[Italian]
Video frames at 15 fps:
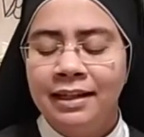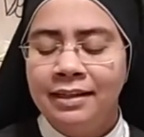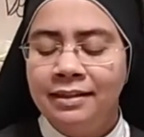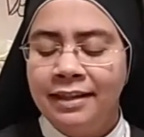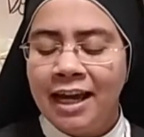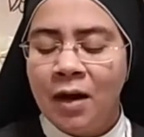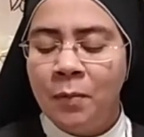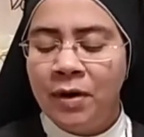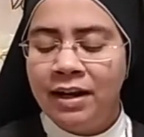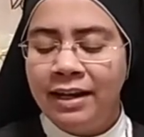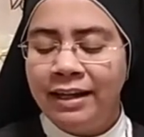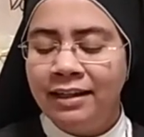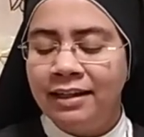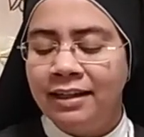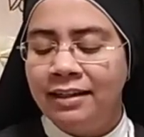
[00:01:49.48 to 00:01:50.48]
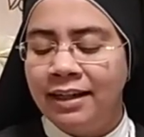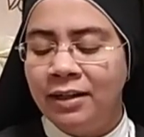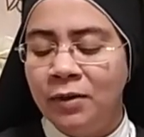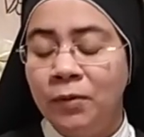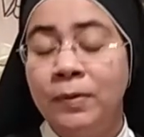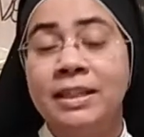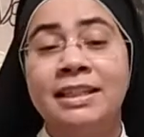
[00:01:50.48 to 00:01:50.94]
Cantiamo a Lei
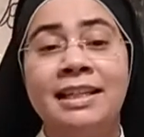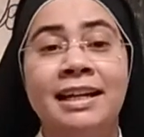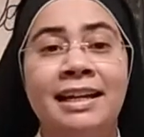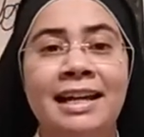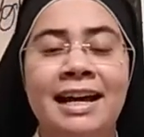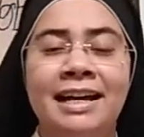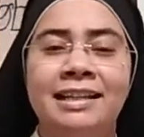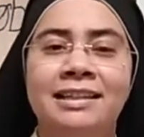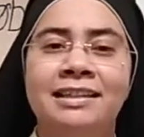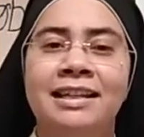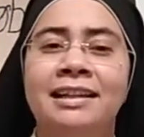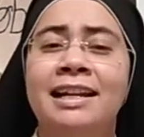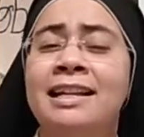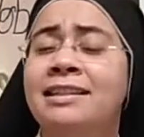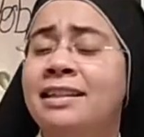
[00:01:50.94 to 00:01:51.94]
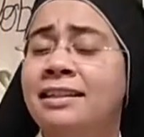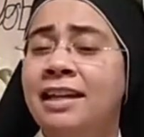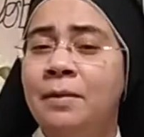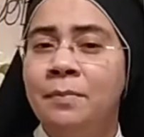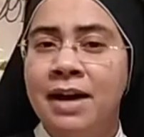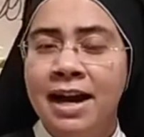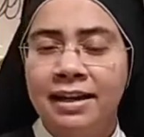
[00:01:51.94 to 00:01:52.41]
chiedendo questa grazia, la grazia
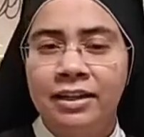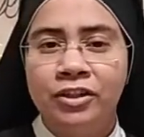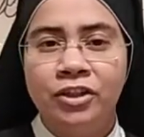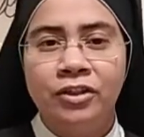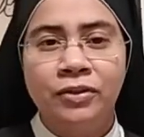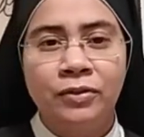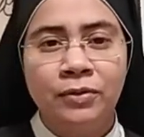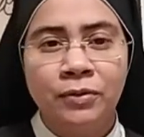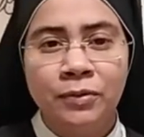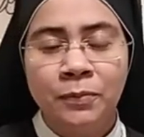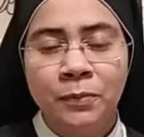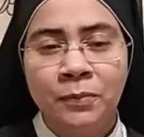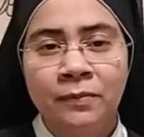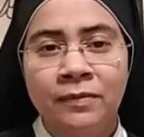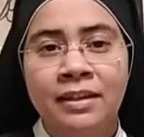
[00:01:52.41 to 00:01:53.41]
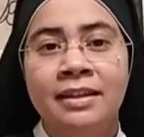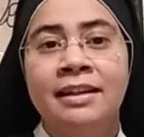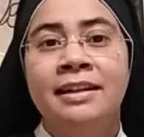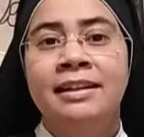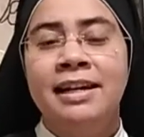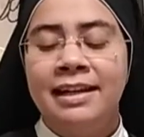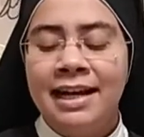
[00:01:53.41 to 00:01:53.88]
di amare Gesù,
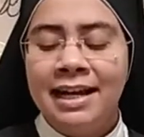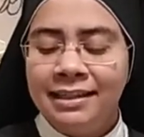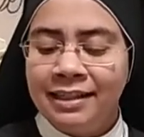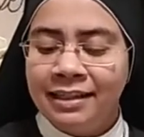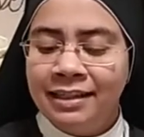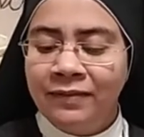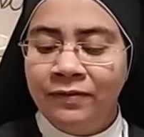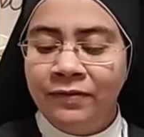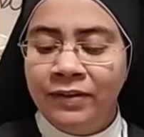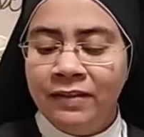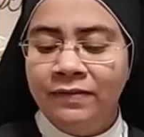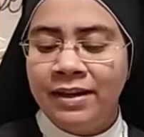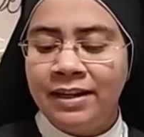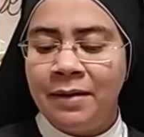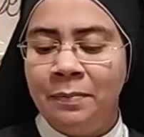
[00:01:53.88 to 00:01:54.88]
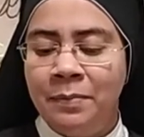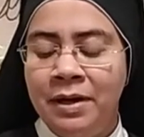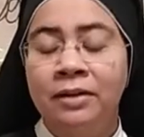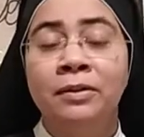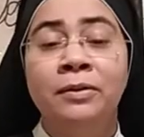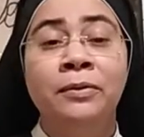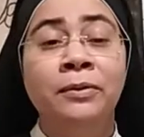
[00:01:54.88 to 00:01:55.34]
la grazia di vivere
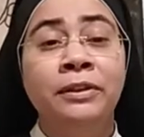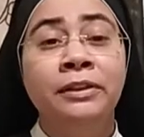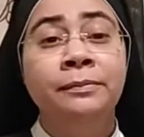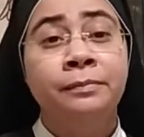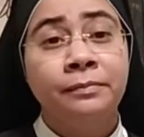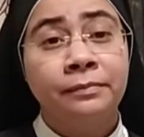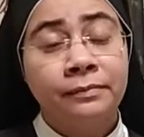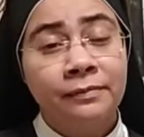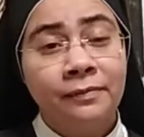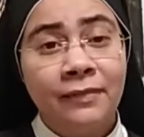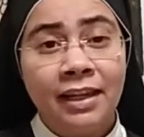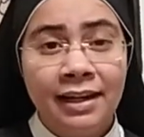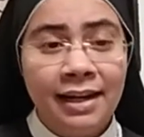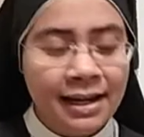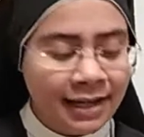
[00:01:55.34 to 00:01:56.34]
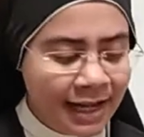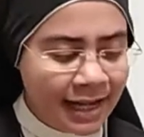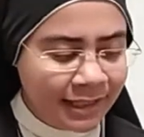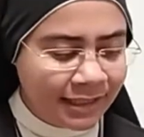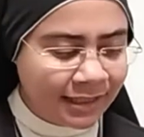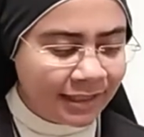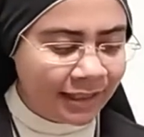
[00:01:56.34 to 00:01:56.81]
per Lui, la
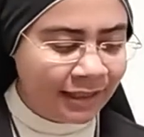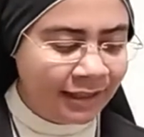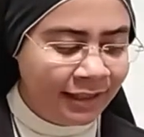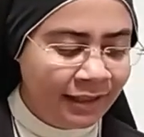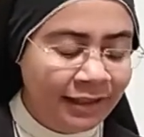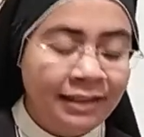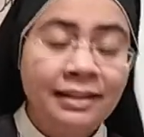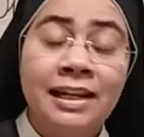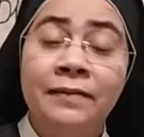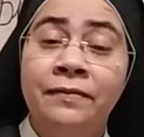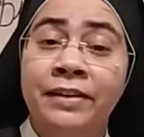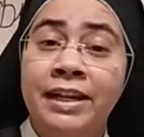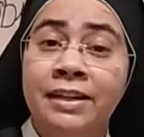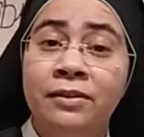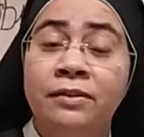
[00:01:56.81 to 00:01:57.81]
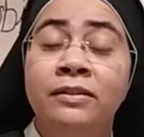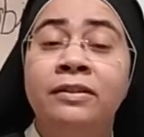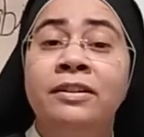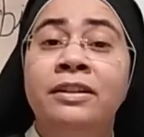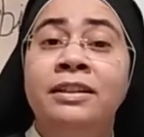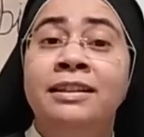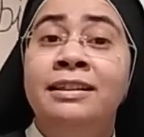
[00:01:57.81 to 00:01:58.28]
grazia
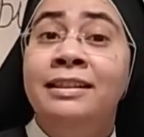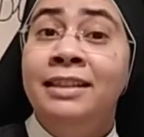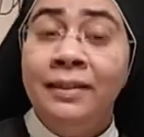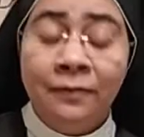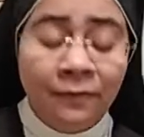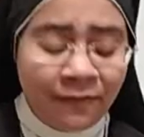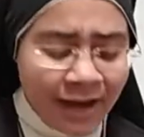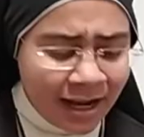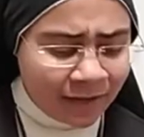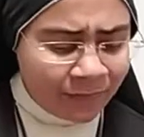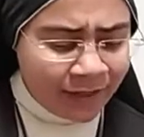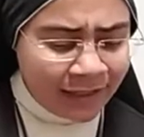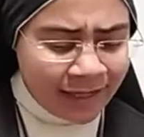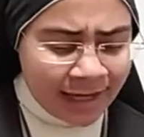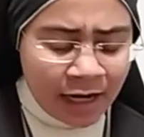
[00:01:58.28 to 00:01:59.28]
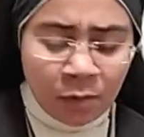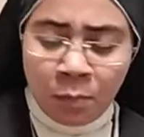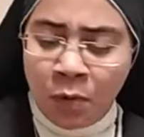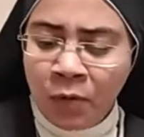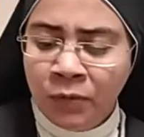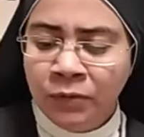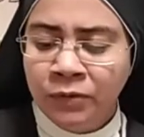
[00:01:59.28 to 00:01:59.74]
davvero di far vedere al
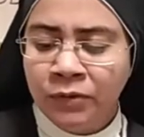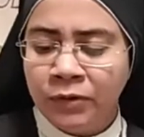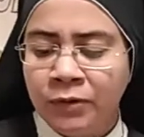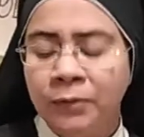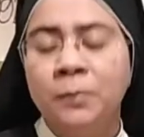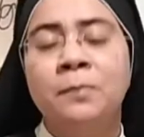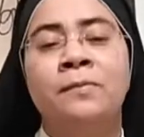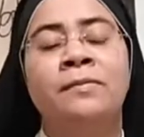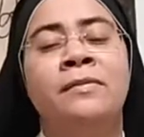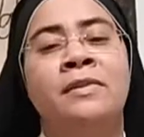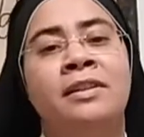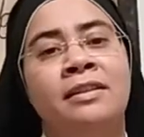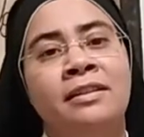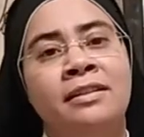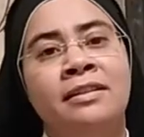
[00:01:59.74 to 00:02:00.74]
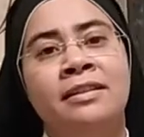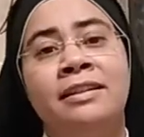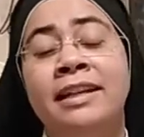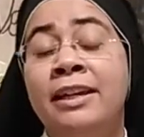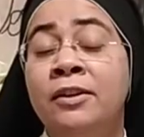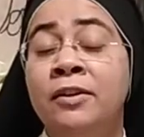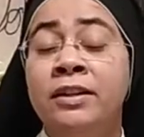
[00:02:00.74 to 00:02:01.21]

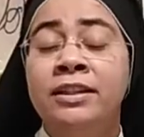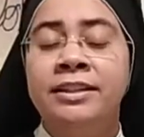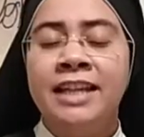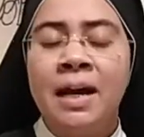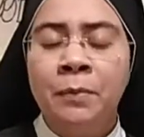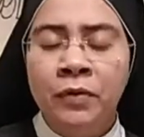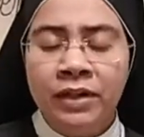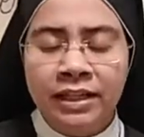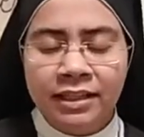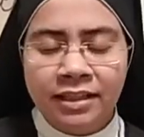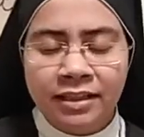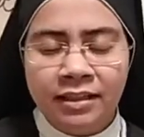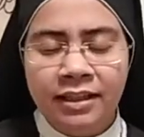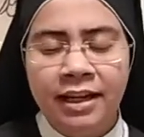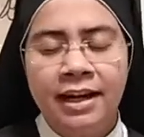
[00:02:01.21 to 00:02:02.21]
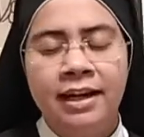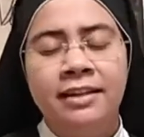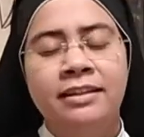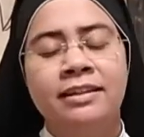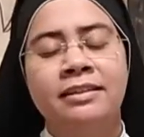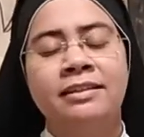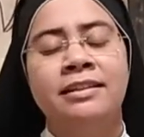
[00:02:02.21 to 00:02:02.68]
mondo che noi siamo
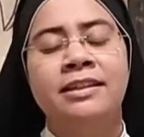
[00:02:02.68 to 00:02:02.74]
cristiani,